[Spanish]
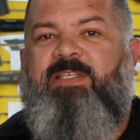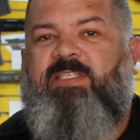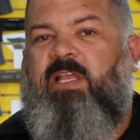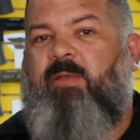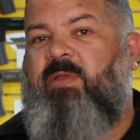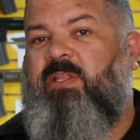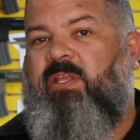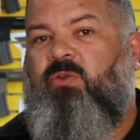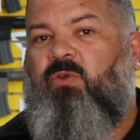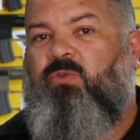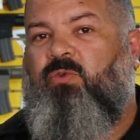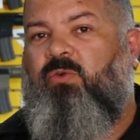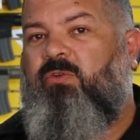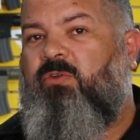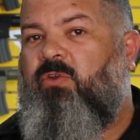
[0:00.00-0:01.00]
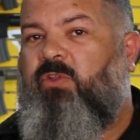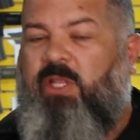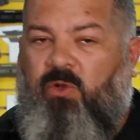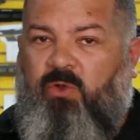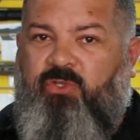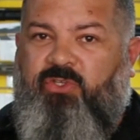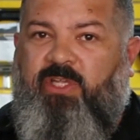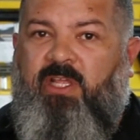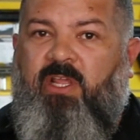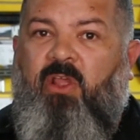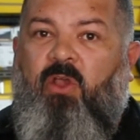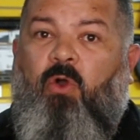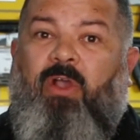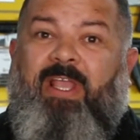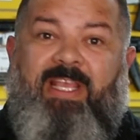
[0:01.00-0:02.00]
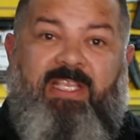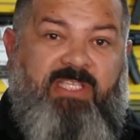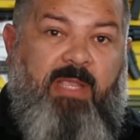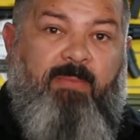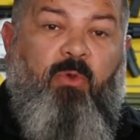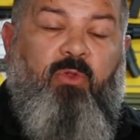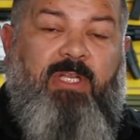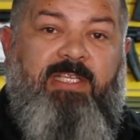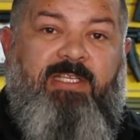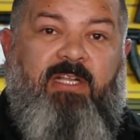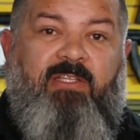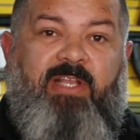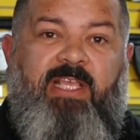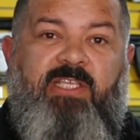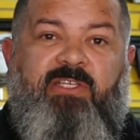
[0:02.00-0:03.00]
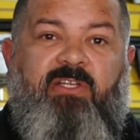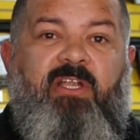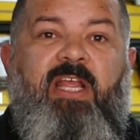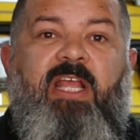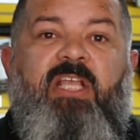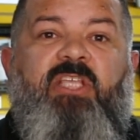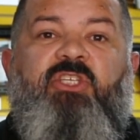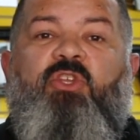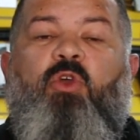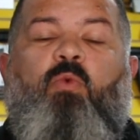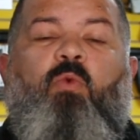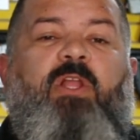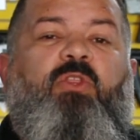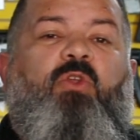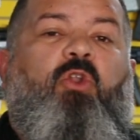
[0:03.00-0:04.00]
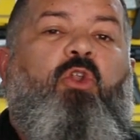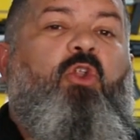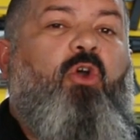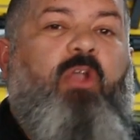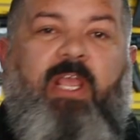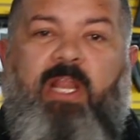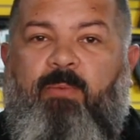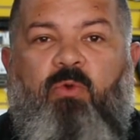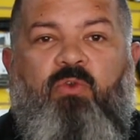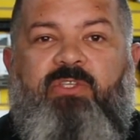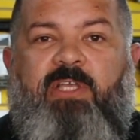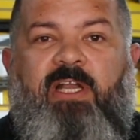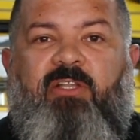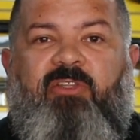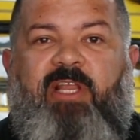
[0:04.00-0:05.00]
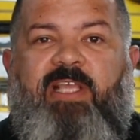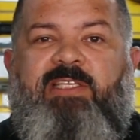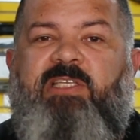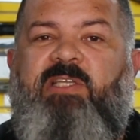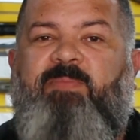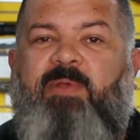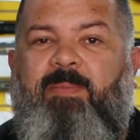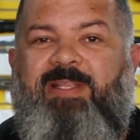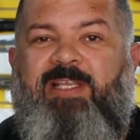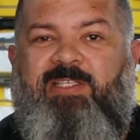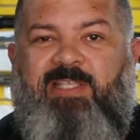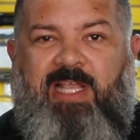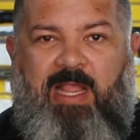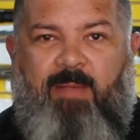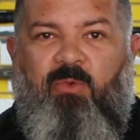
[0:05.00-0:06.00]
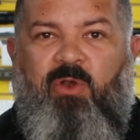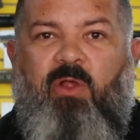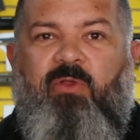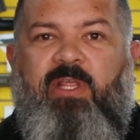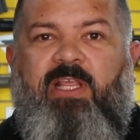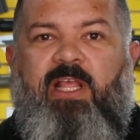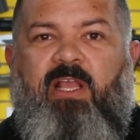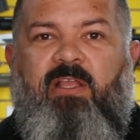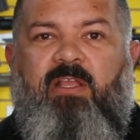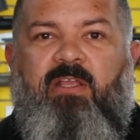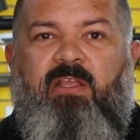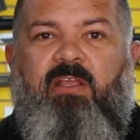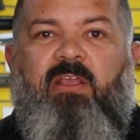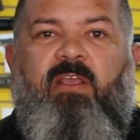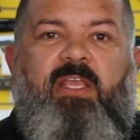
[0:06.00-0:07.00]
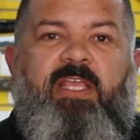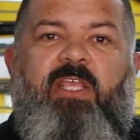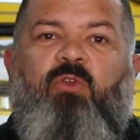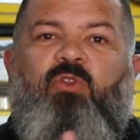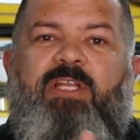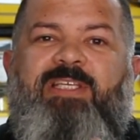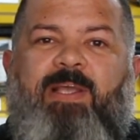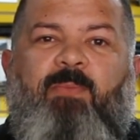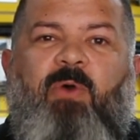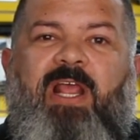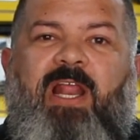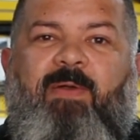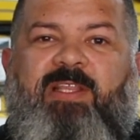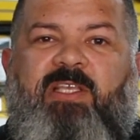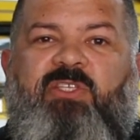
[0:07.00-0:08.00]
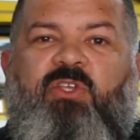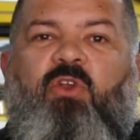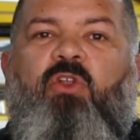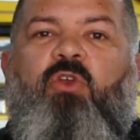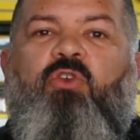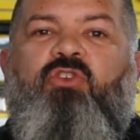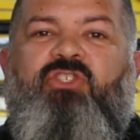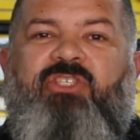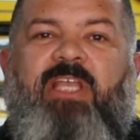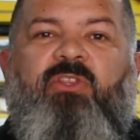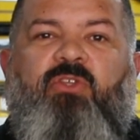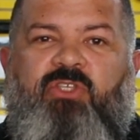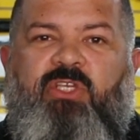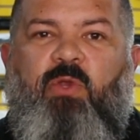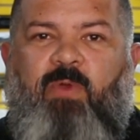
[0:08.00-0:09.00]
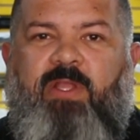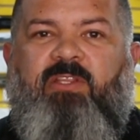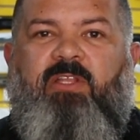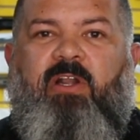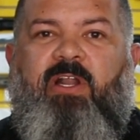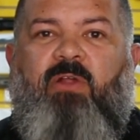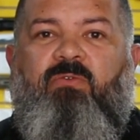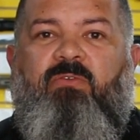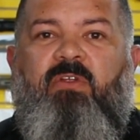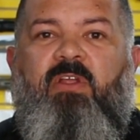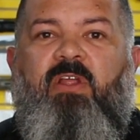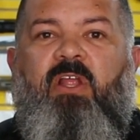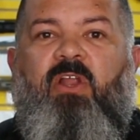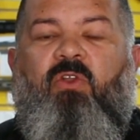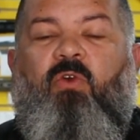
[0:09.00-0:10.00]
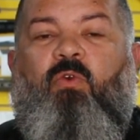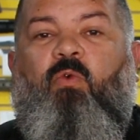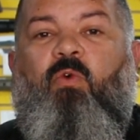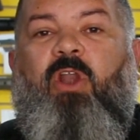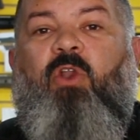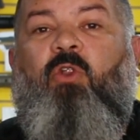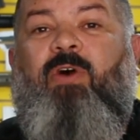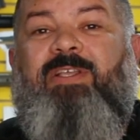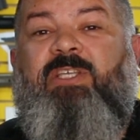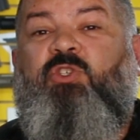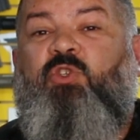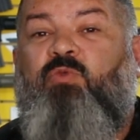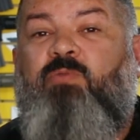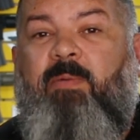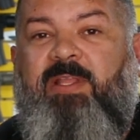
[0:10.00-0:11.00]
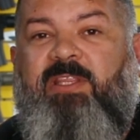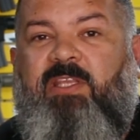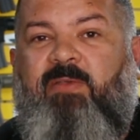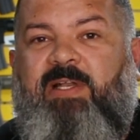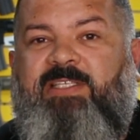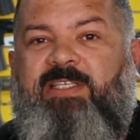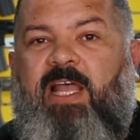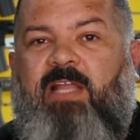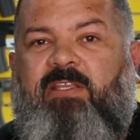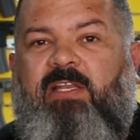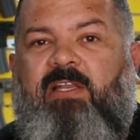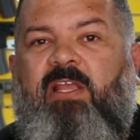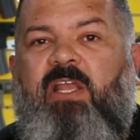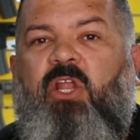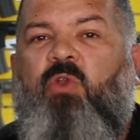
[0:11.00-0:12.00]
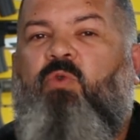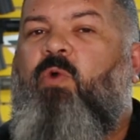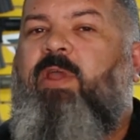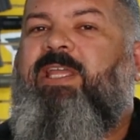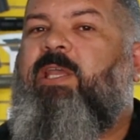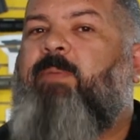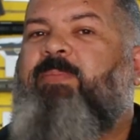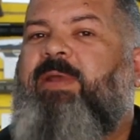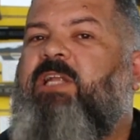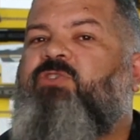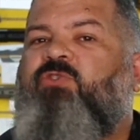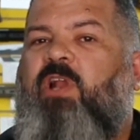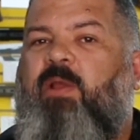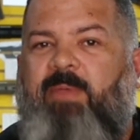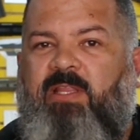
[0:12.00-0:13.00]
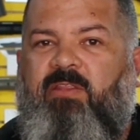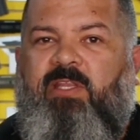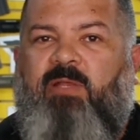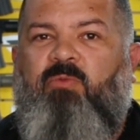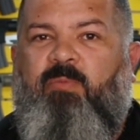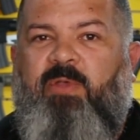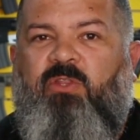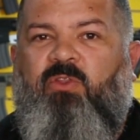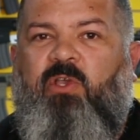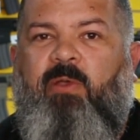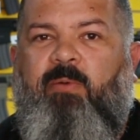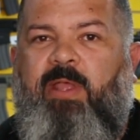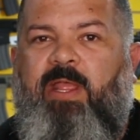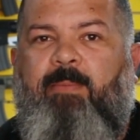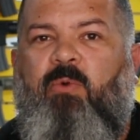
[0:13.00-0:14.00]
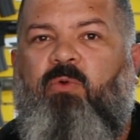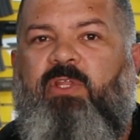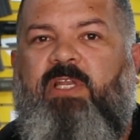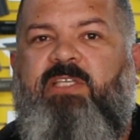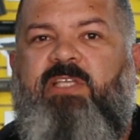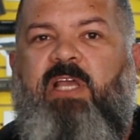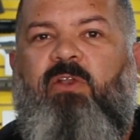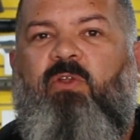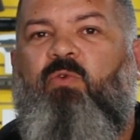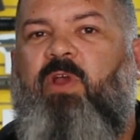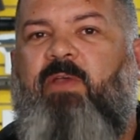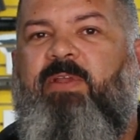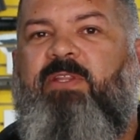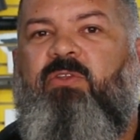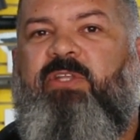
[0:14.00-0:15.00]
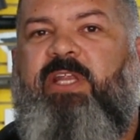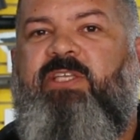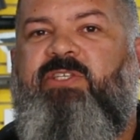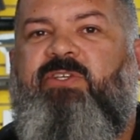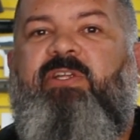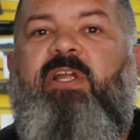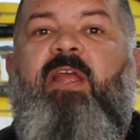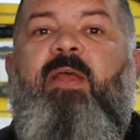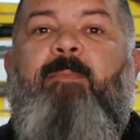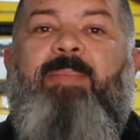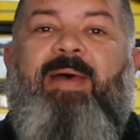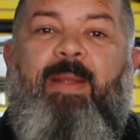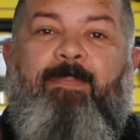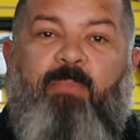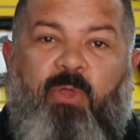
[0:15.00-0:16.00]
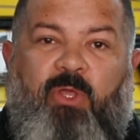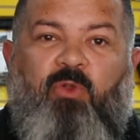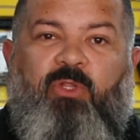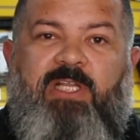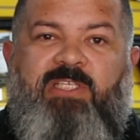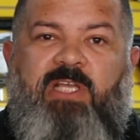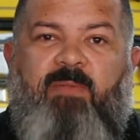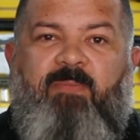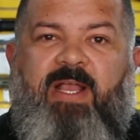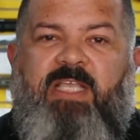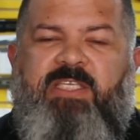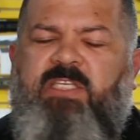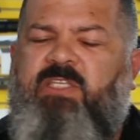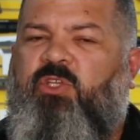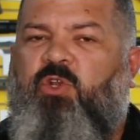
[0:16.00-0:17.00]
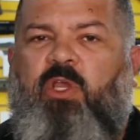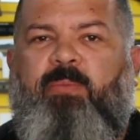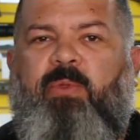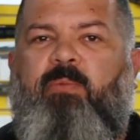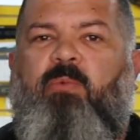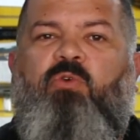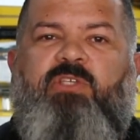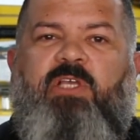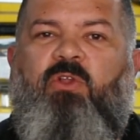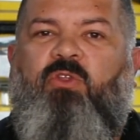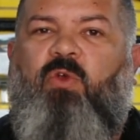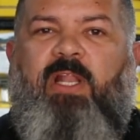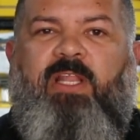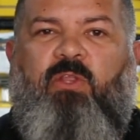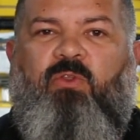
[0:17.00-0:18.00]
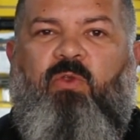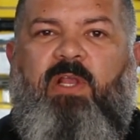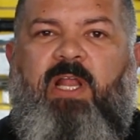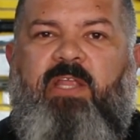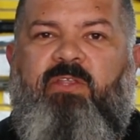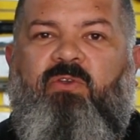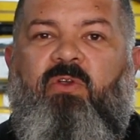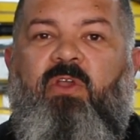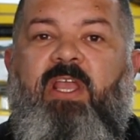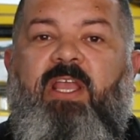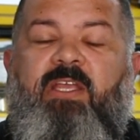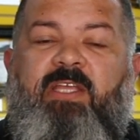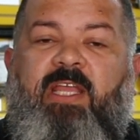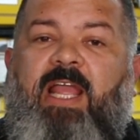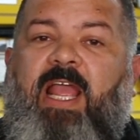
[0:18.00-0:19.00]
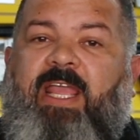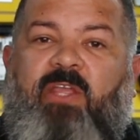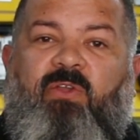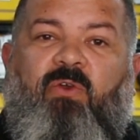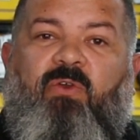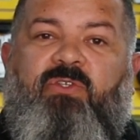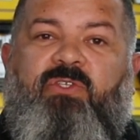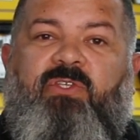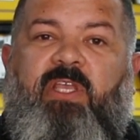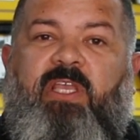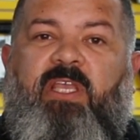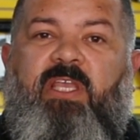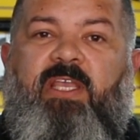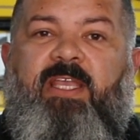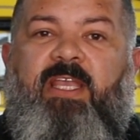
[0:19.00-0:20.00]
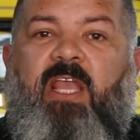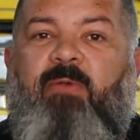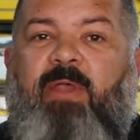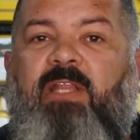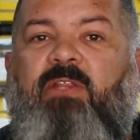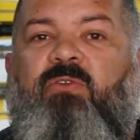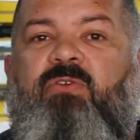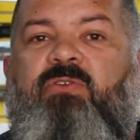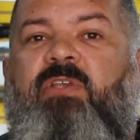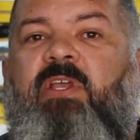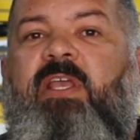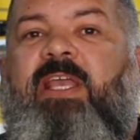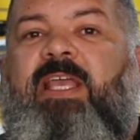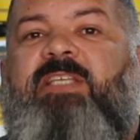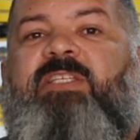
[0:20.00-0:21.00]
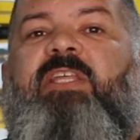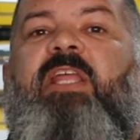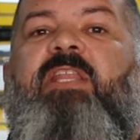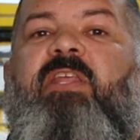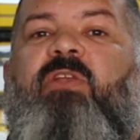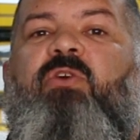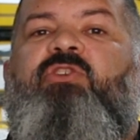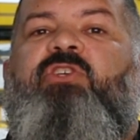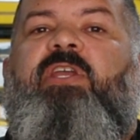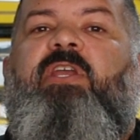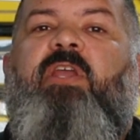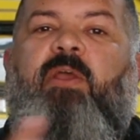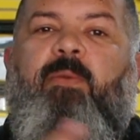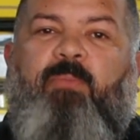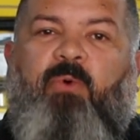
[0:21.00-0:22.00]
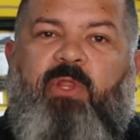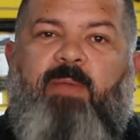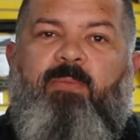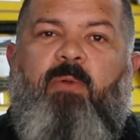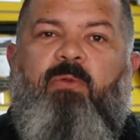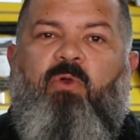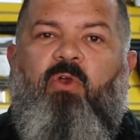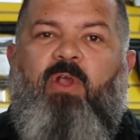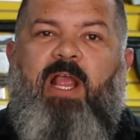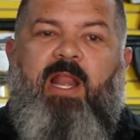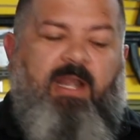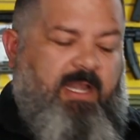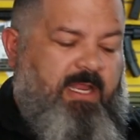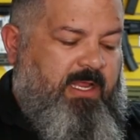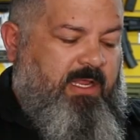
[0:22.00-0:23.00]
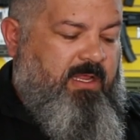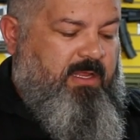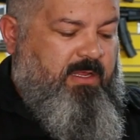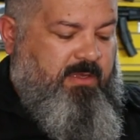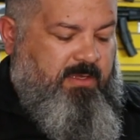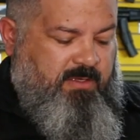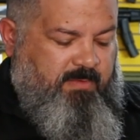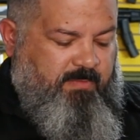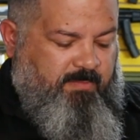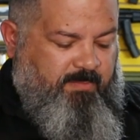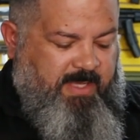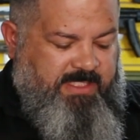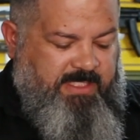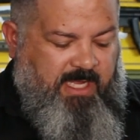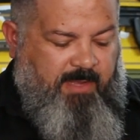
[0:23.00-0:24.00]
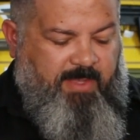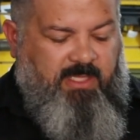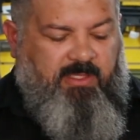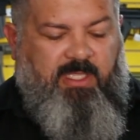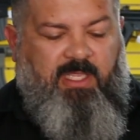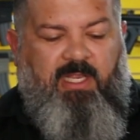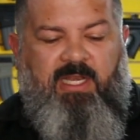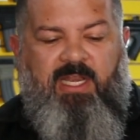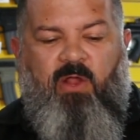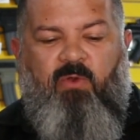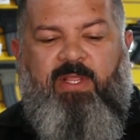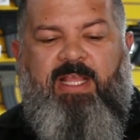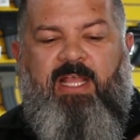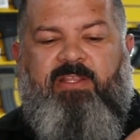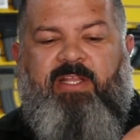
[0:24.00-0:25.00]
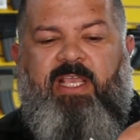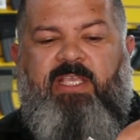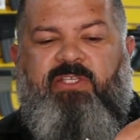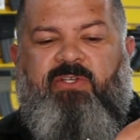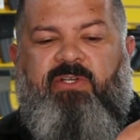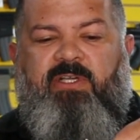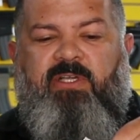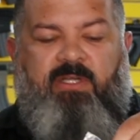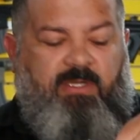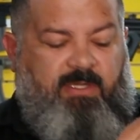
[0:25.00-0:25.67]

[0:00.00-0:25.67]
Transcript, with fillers: básicamente nocturno, de noche o que deseamos utilizar el tracer, sino cuando no queremos usar el tracer, simplemente sacamos la unidad y utilizamos el abastecedor con 150 rounds, lo cual lo hace sumamente versátil. No hay que esperar solamente el momento que vayamos a utilizarlo en un evento tracer para poder utilizar el magazine, sino que podemos usarlo durante todo el año y en aquellos eh, eventos que se den de noche podemos colocarle básicamente la unidad Tracer